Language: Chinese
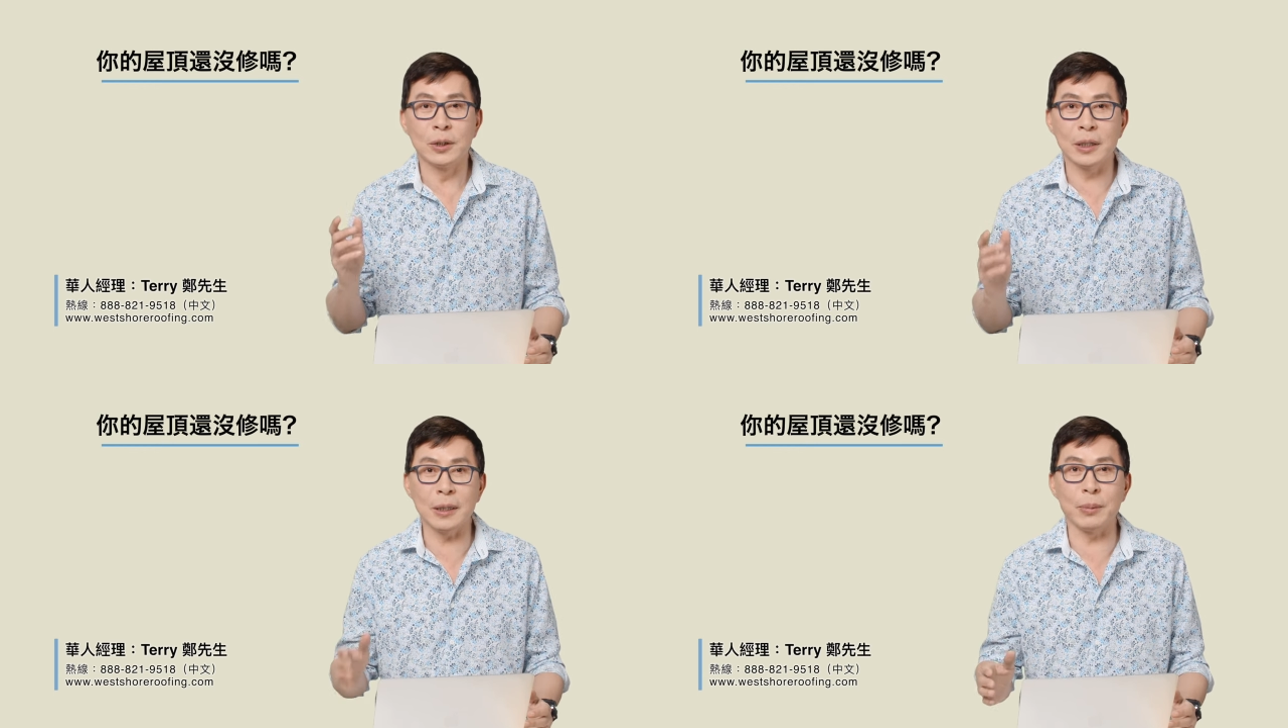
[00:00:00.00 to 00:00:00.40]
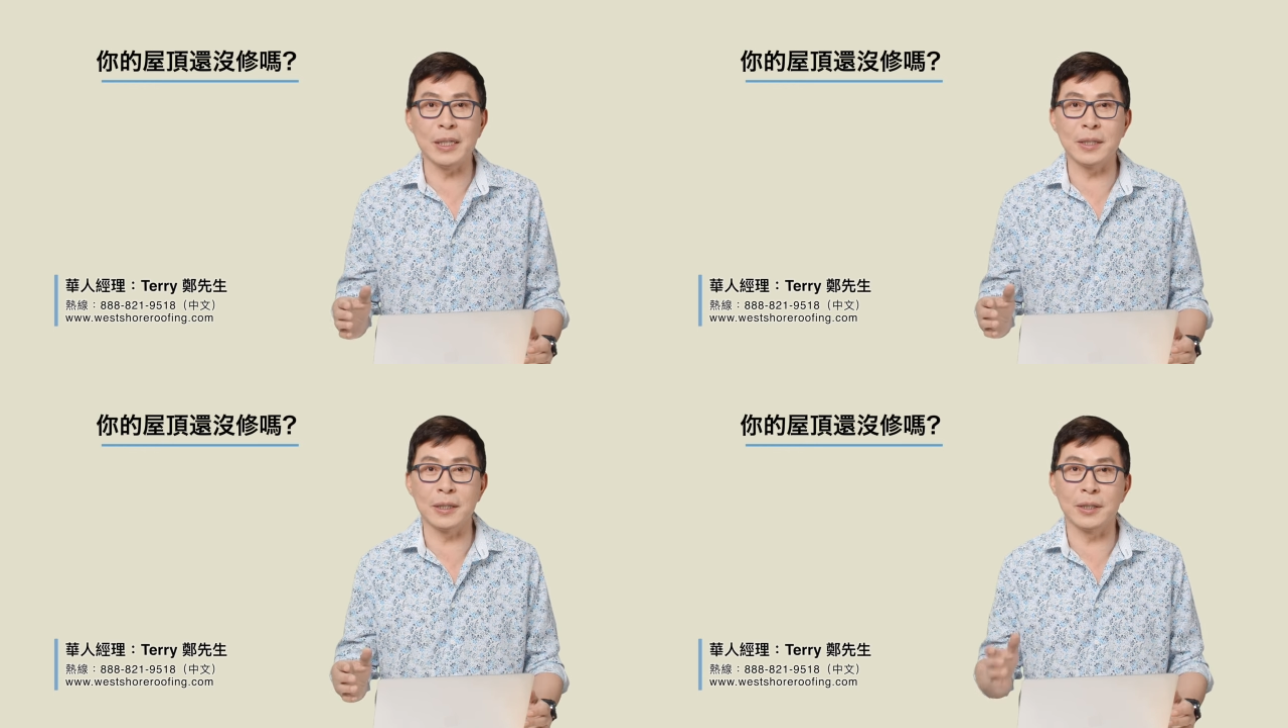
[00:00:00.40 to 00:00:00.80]
特
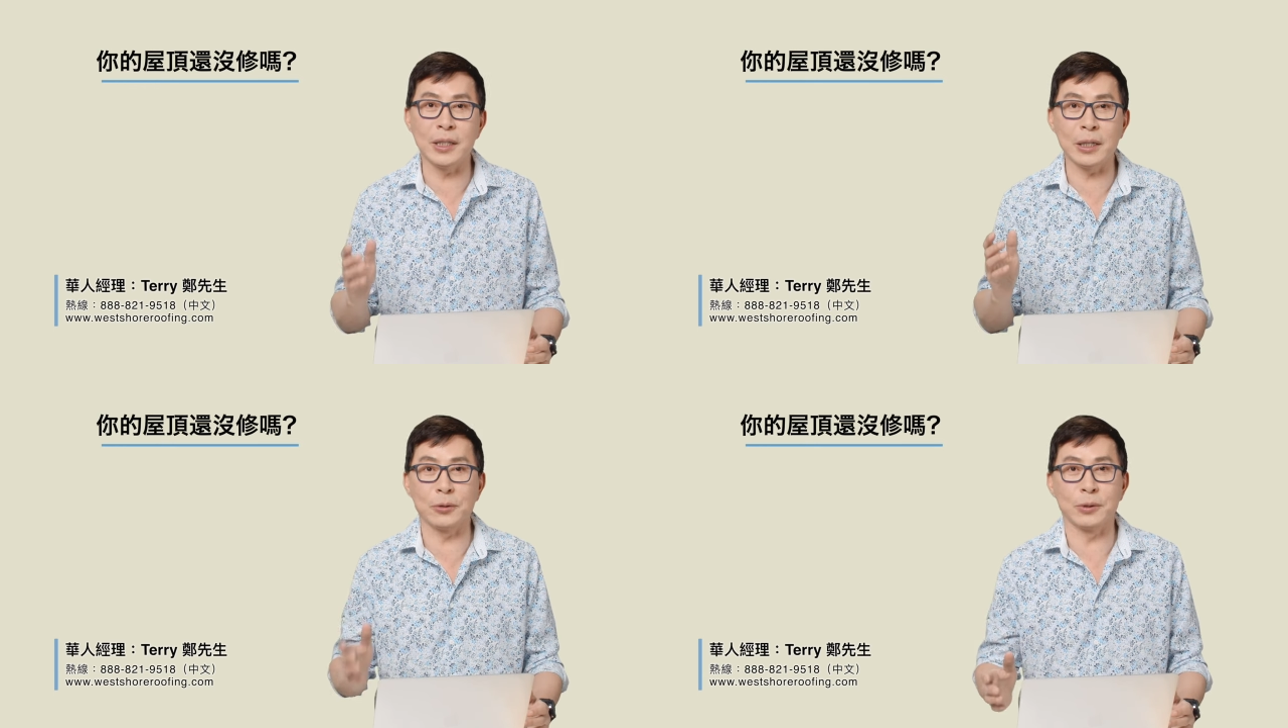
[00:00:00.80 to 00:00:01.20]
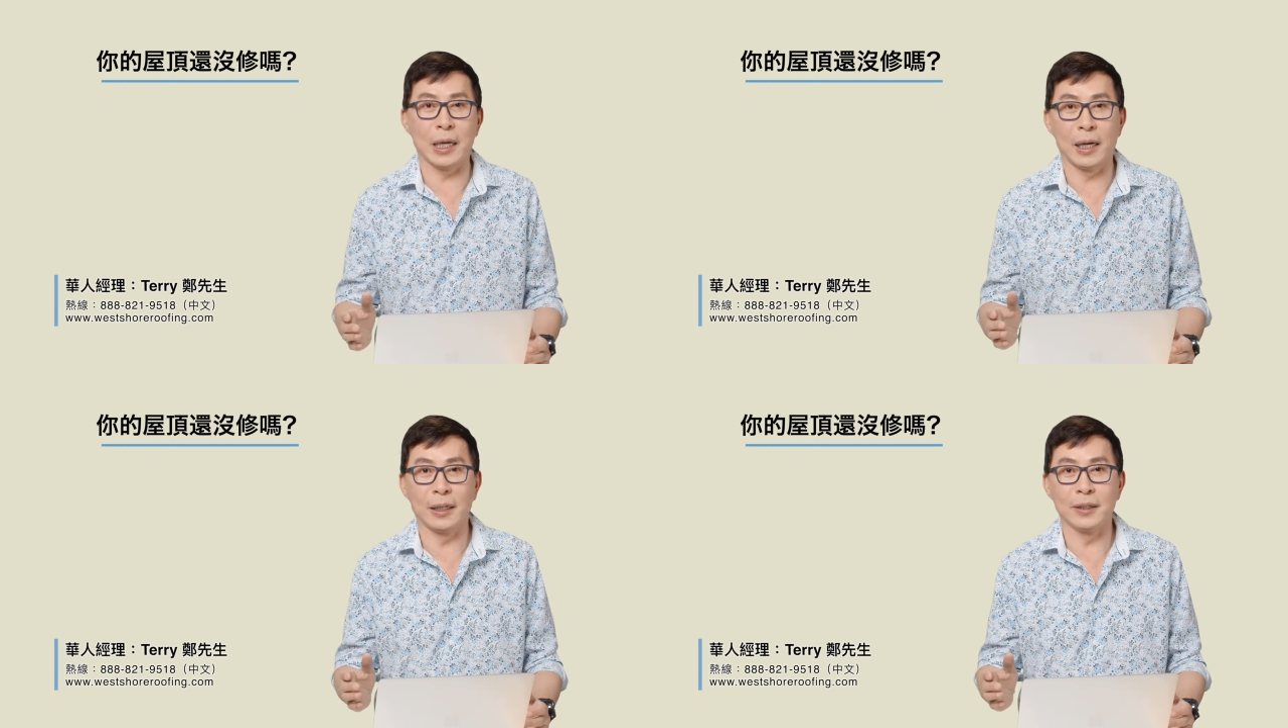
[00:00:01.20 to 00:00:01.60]
别是建筑
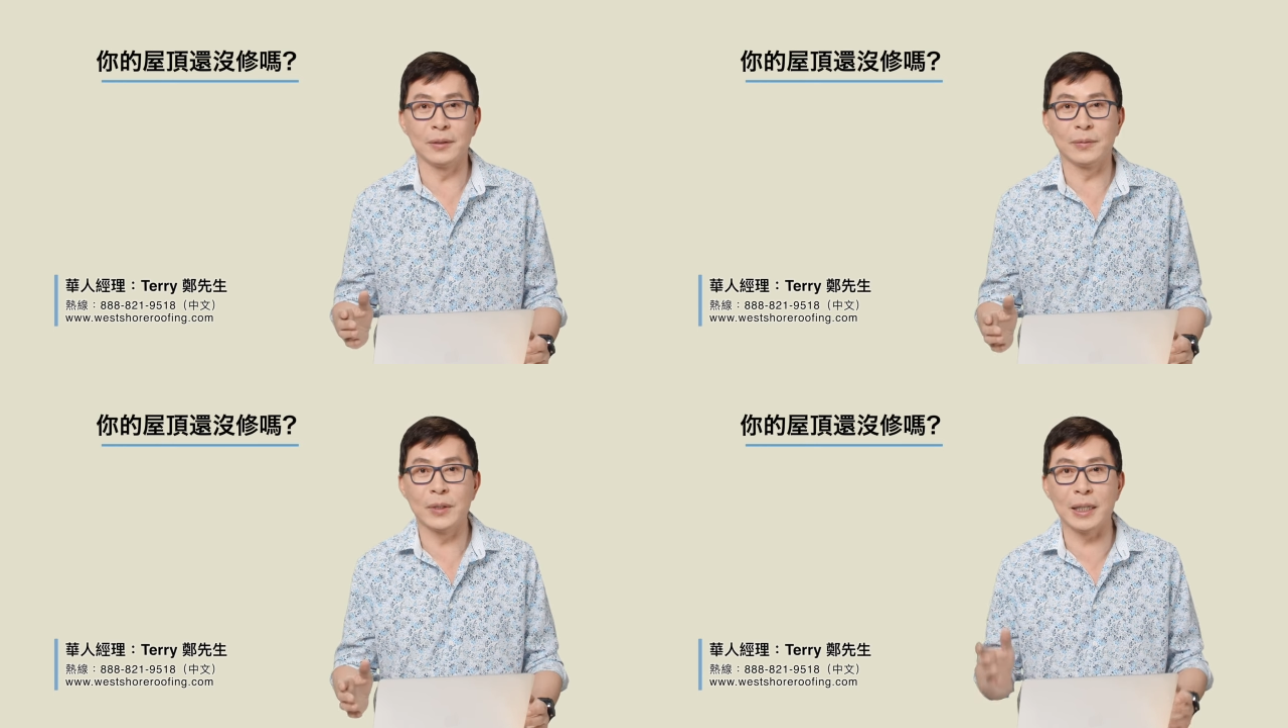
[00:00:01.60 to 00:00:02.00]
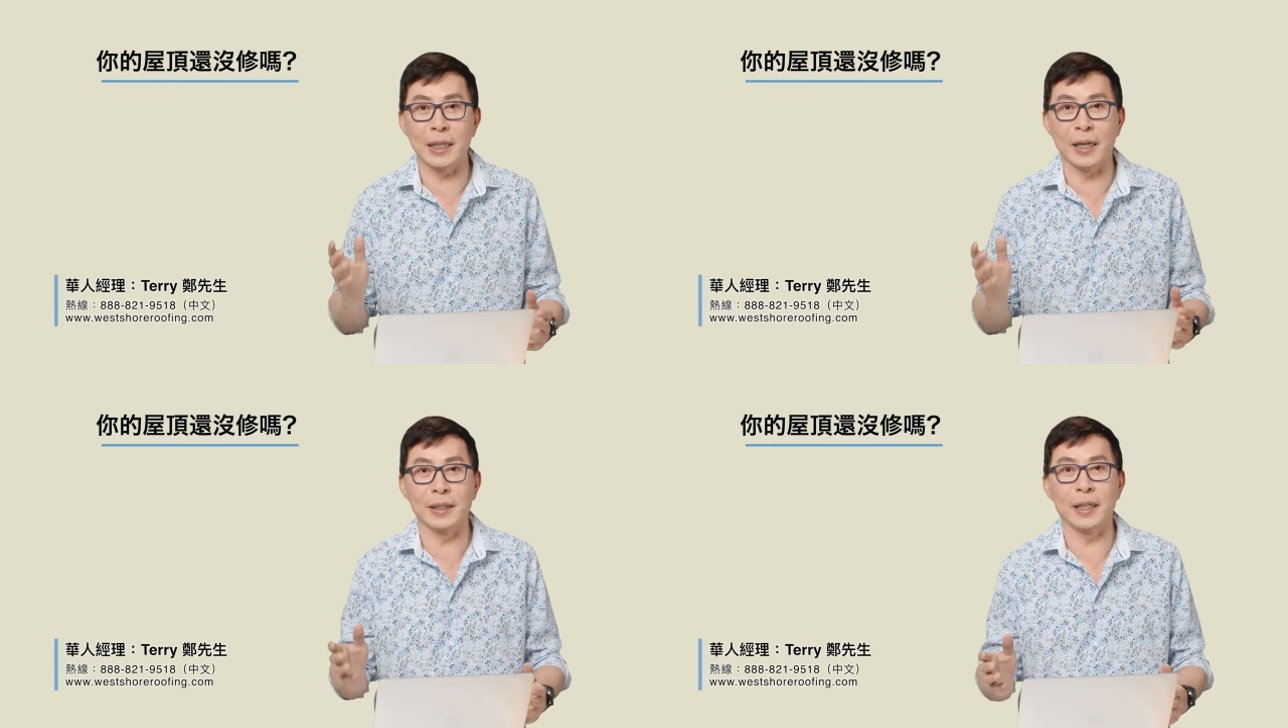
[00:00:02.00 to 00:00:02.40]
材料，这
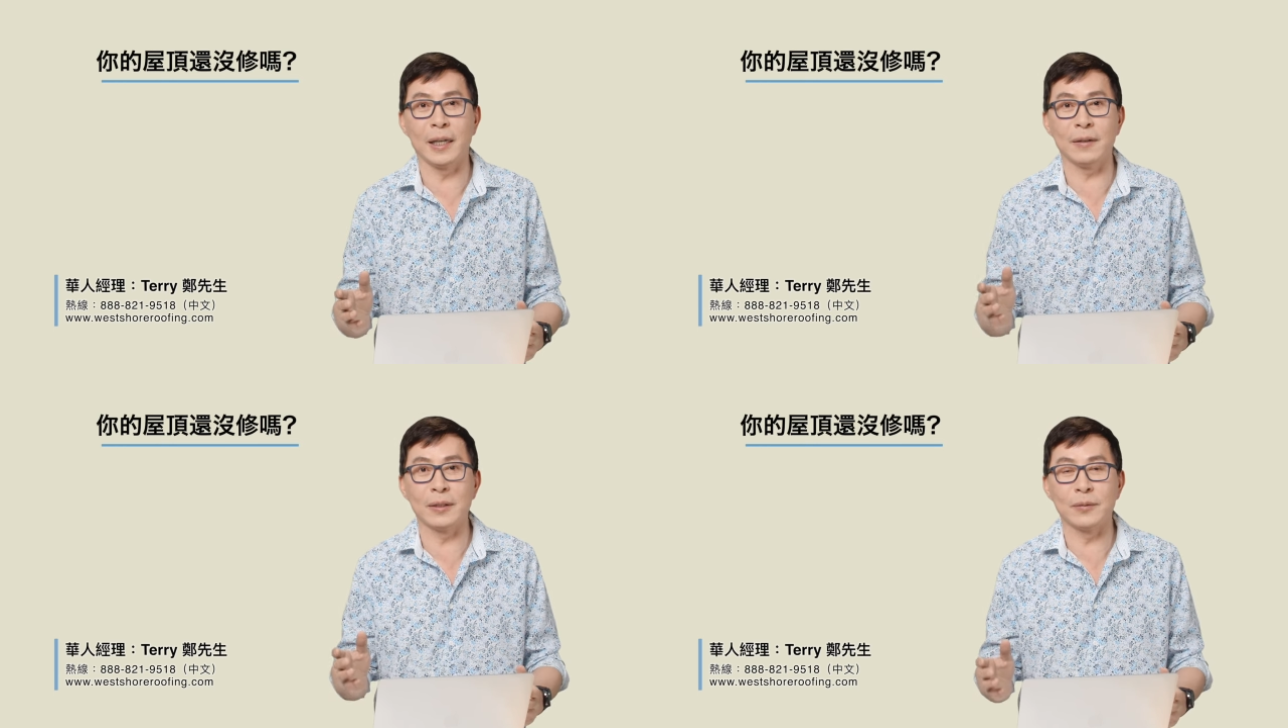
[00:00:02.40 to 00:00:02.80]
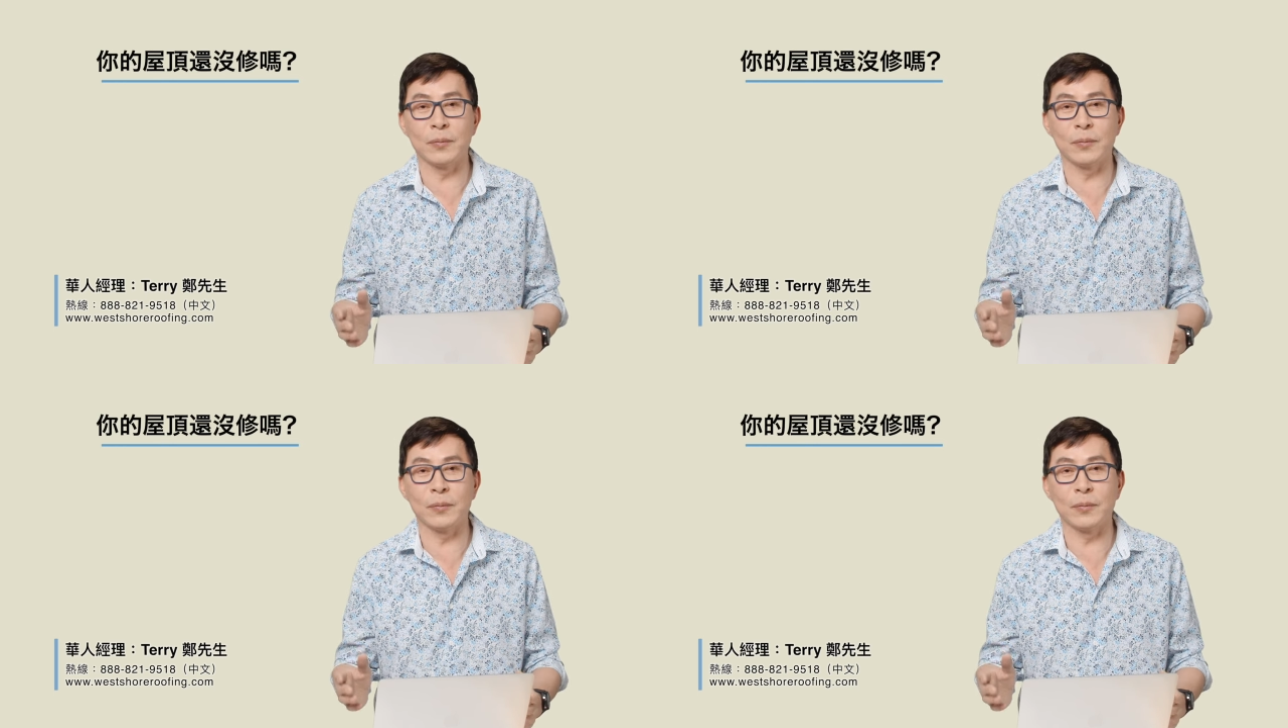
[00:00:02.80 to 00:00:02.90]
两年